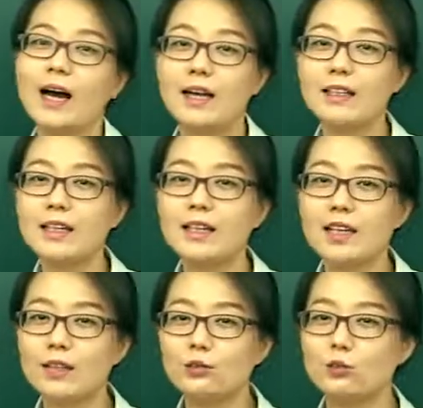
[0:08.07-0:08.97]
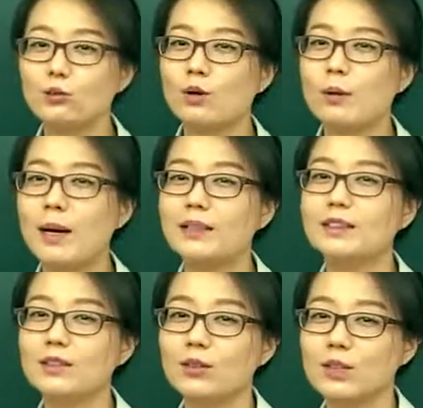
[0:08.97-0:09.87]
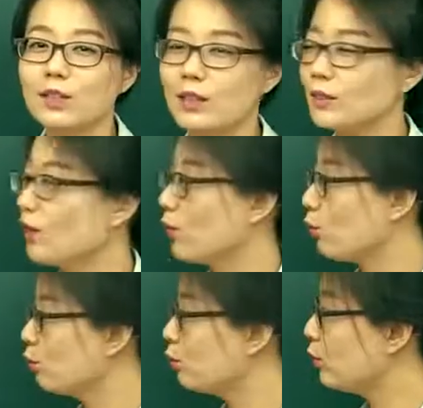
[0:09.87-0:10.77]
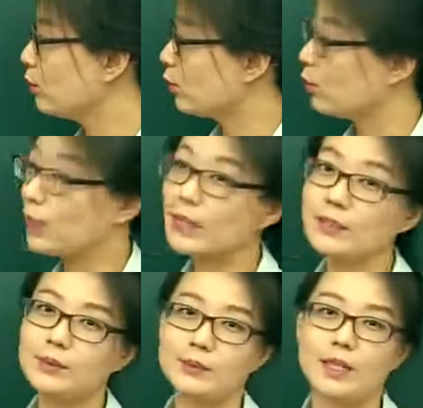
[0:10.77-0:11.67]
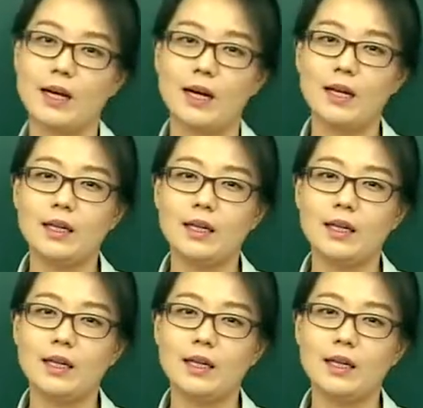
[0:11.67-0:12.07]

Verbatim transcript: 알켄의 구조와 반응성에 대해서 공부해 보도록 하겠습니다.